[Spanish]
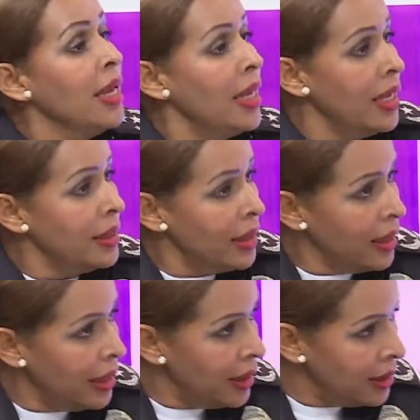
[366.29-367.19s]

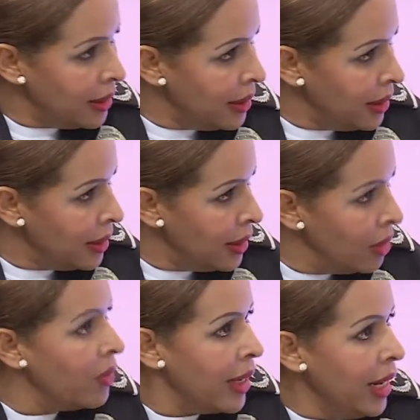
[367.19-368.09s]
este, este
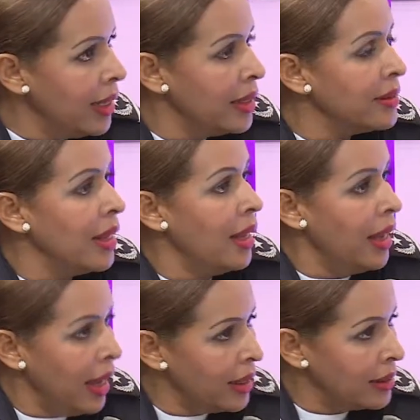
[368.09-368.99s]
local está
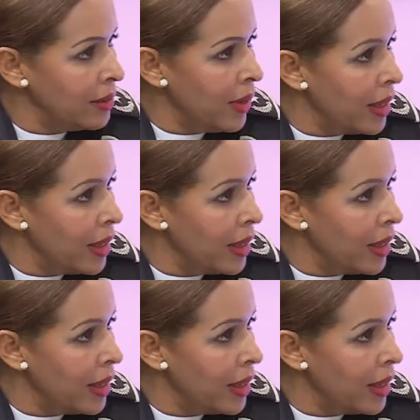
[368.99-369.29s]
activa,